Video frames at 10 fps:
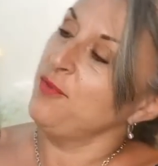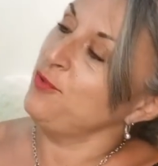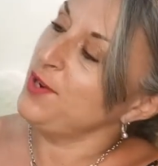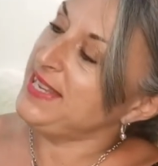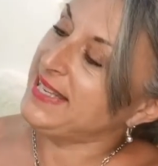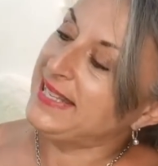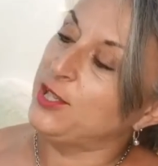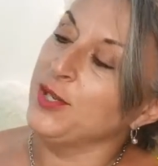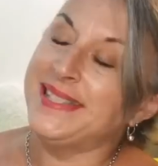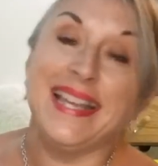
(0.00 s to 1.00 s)
vous voyez,
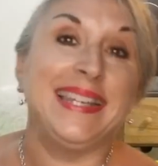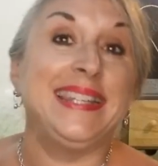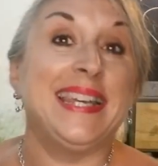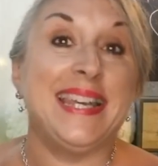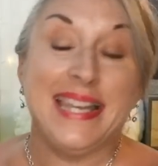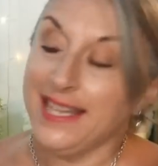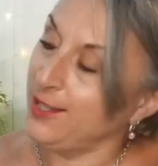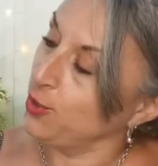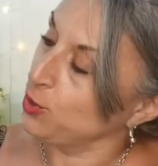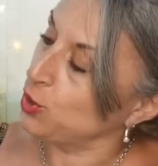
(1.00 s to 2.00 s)
c'est un sac qui est
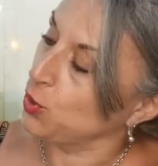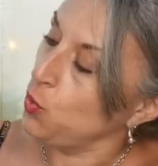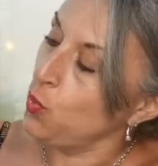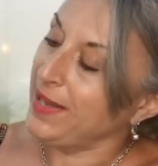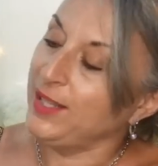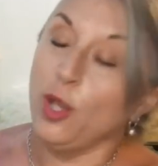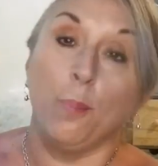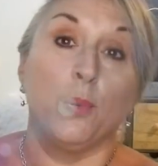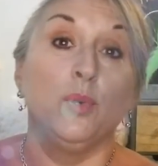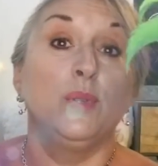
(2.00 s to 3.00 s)
étanche,
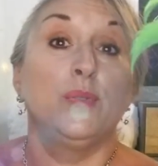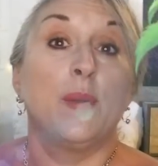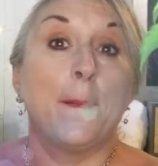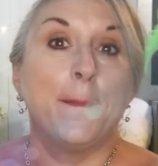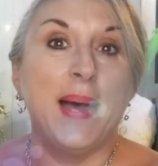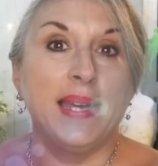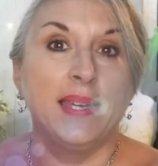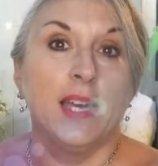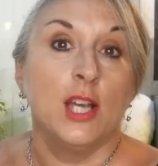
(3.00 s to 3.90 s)
waterproof bag.